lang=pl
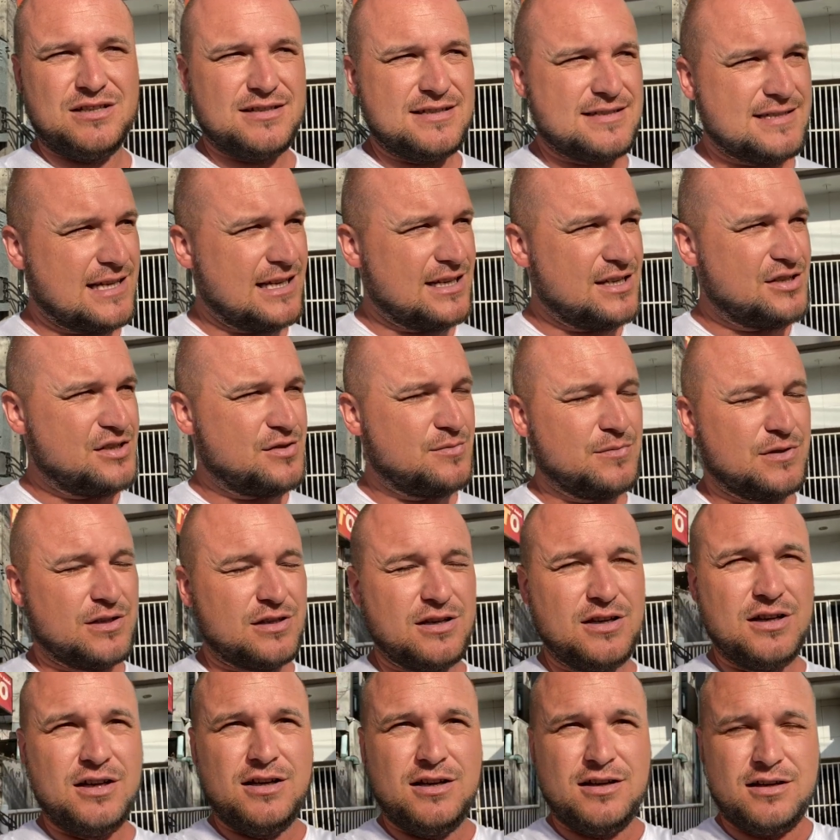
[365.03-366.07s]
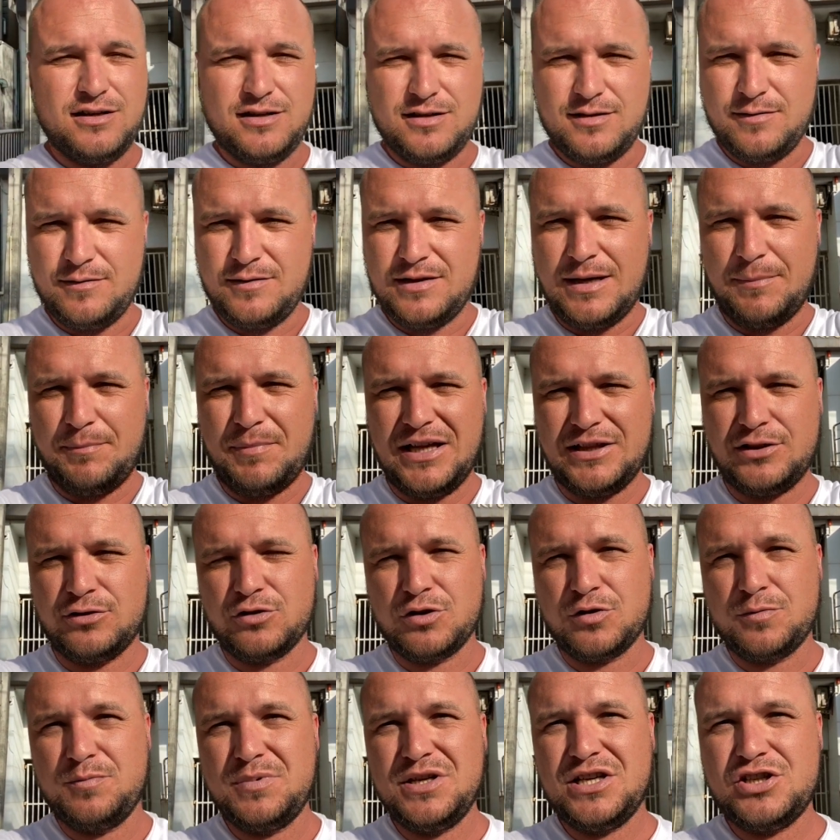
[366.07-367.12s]
i staliśmy e, na
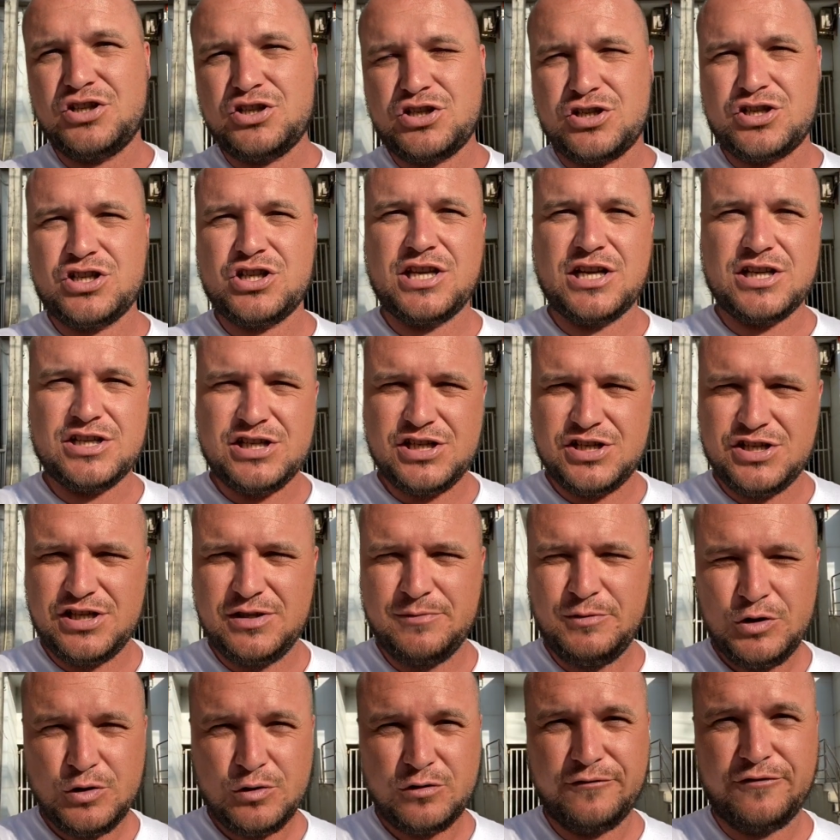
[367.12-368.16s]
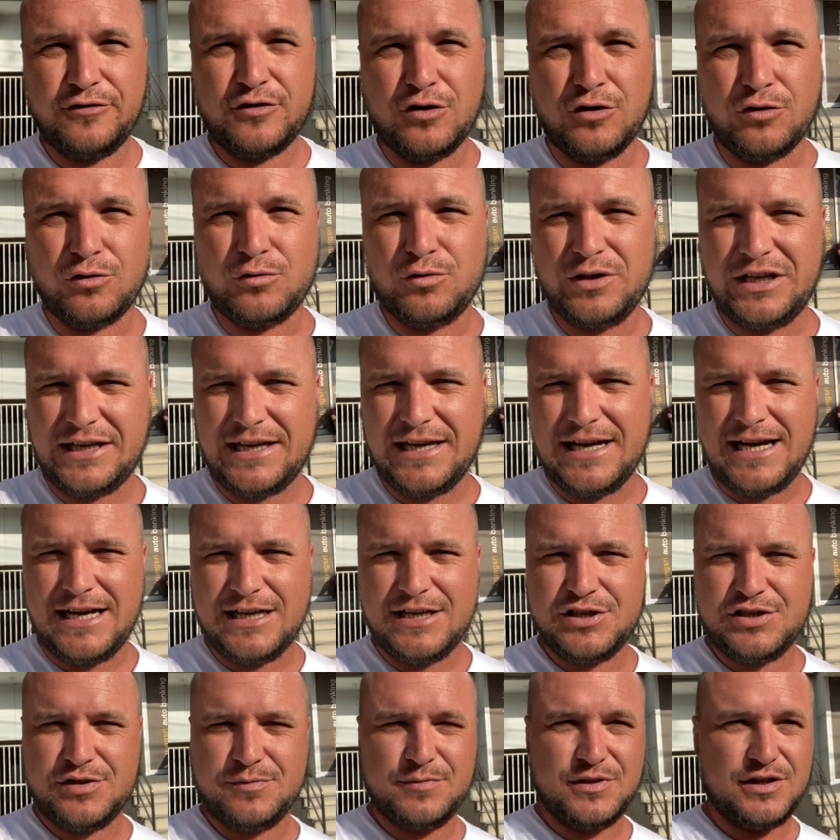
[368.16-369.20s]
Patong Beach 40 minut w korku, jak
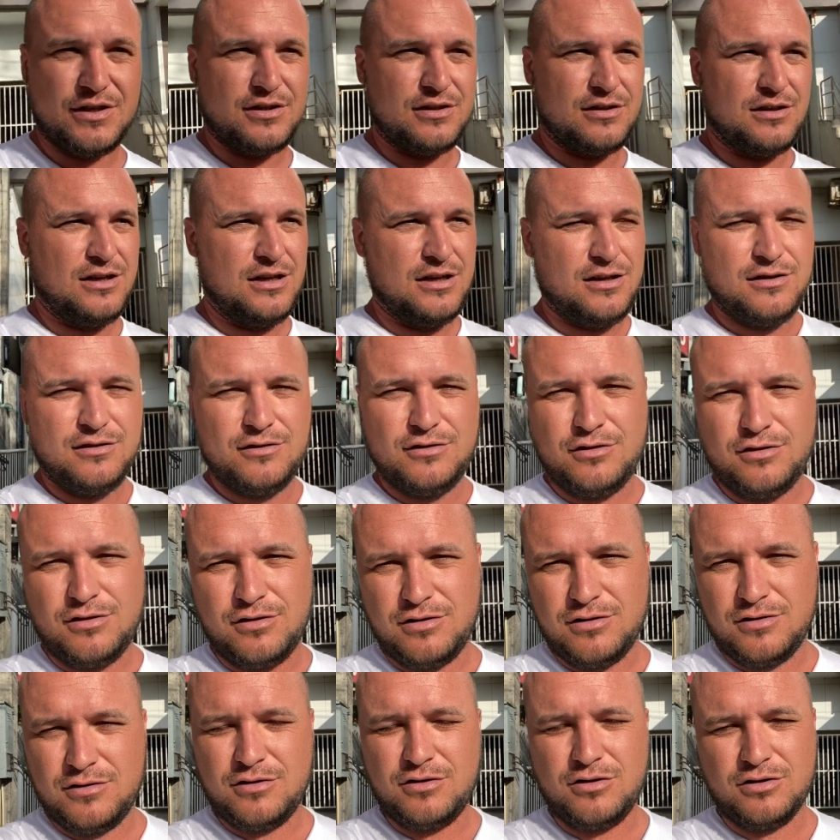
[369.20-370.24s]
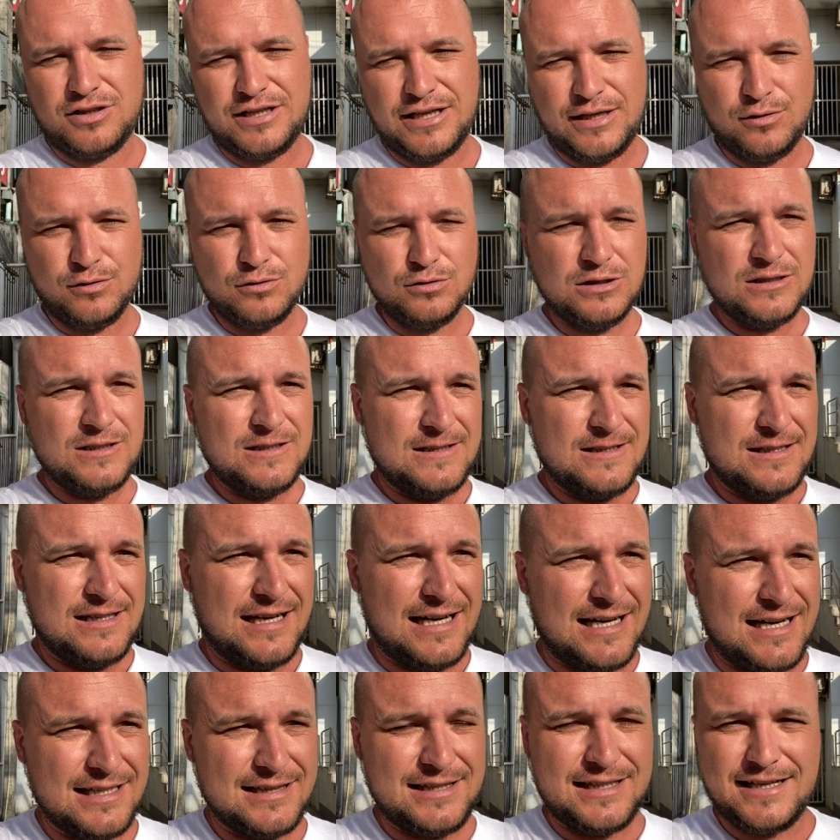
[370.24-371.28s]
jechaliśmy do hotelu,
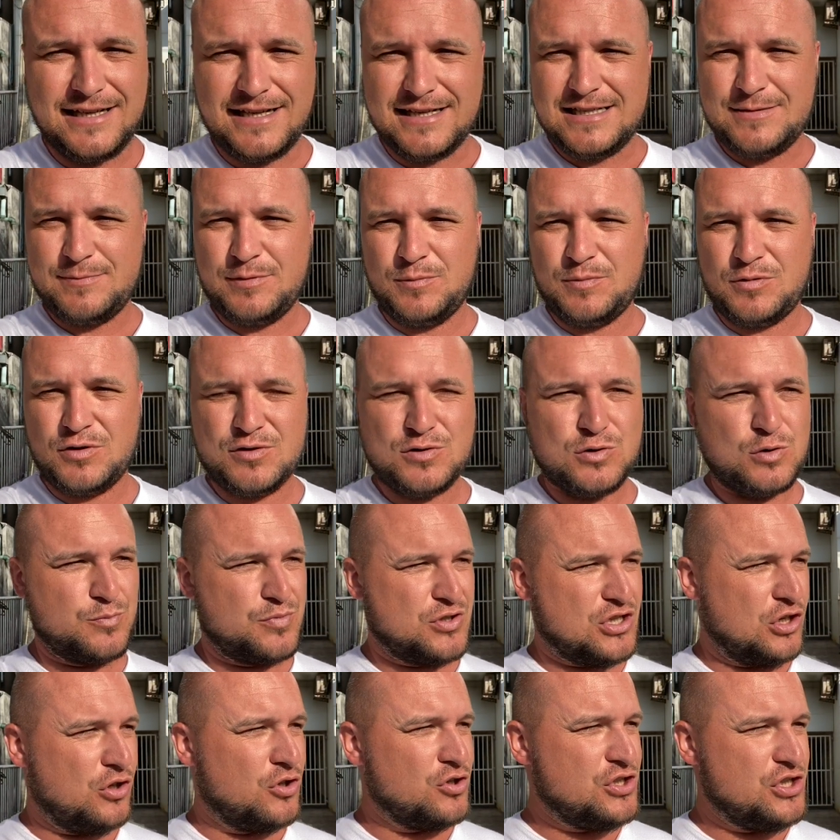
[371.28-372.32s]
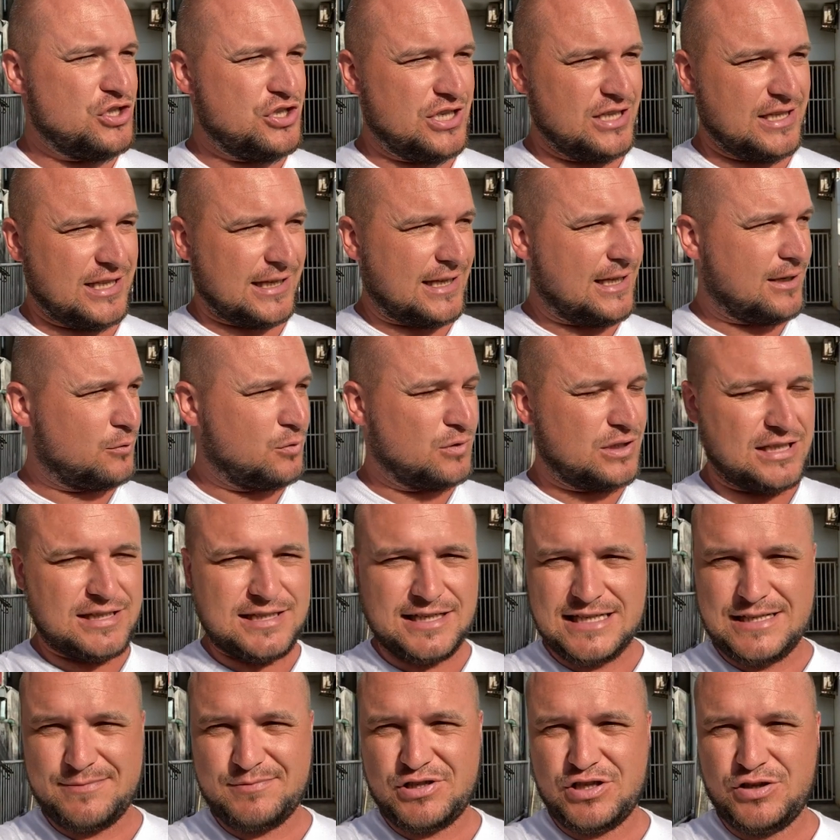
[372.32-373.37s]
a teraz po prostu przechodzi się, tak jak tutaj
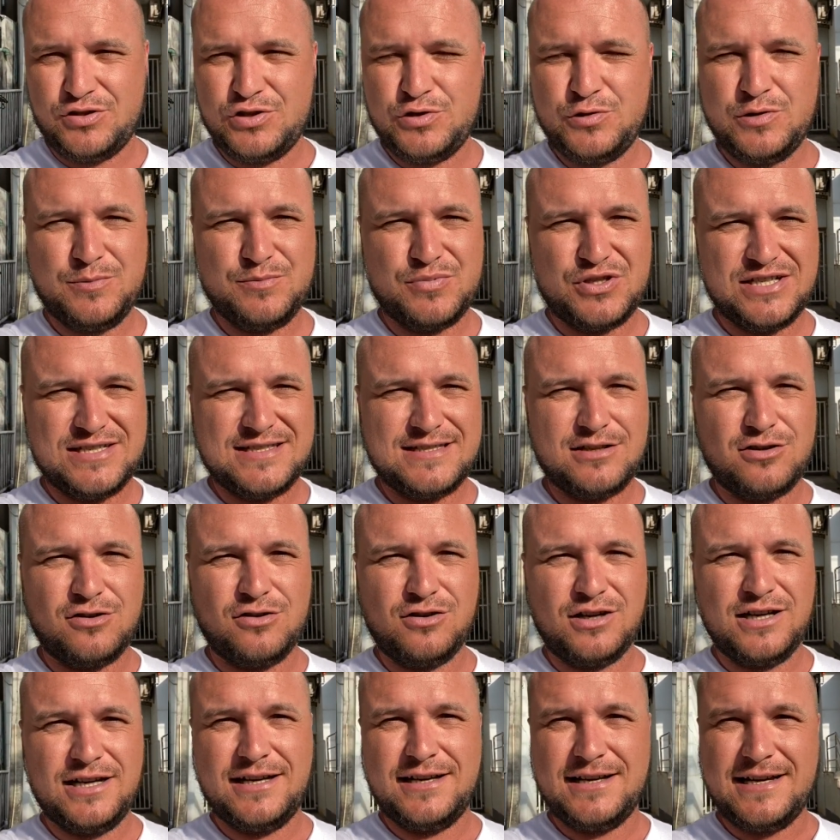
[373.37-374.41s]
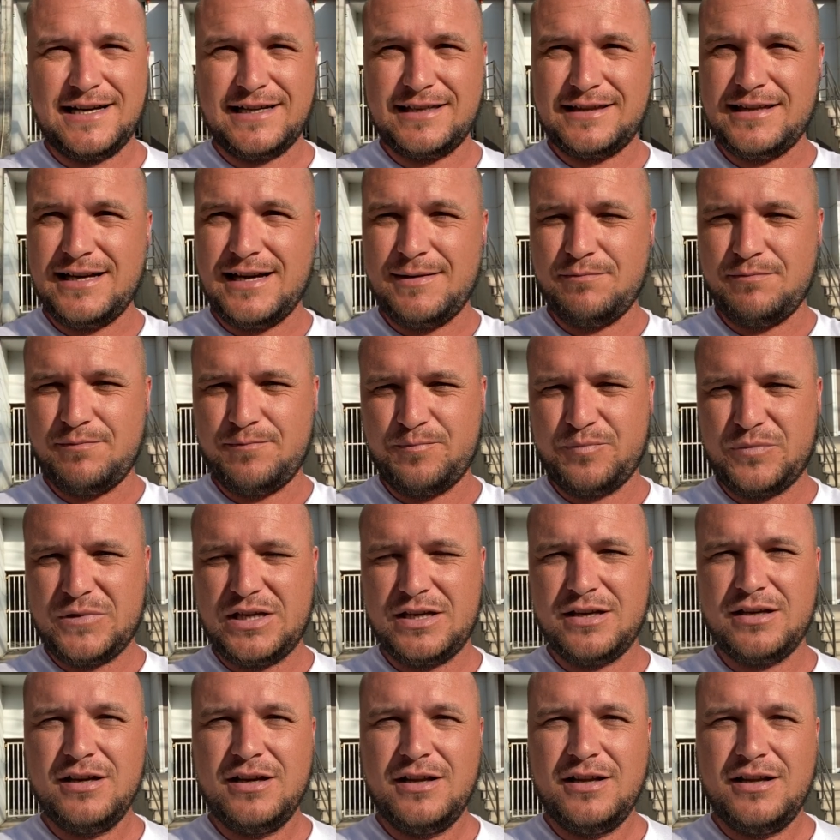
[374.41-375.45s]
teraz przechodziłem przez drogę, jak tam e,